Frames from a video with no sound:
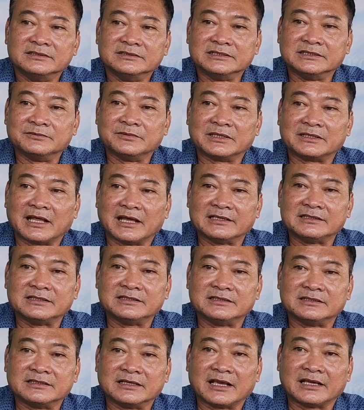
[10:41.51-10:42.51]
nhưng mà tại
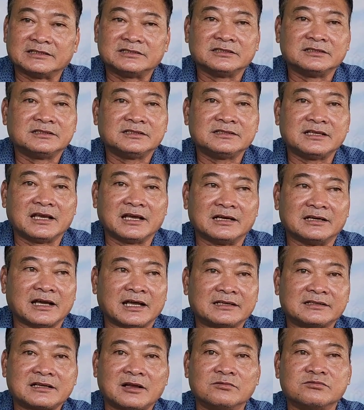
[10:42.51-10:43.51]
vì ngày xưa tới giờ
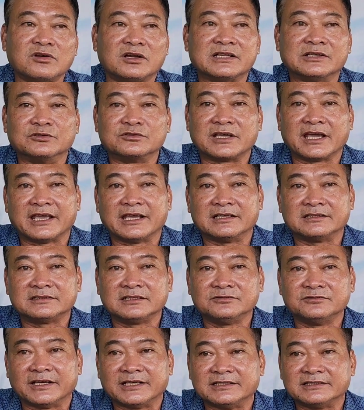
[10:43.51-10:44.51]
anh không có điều kiện
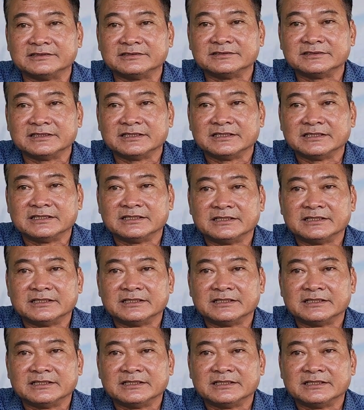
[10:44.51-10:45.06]
tướng vĩ ừ.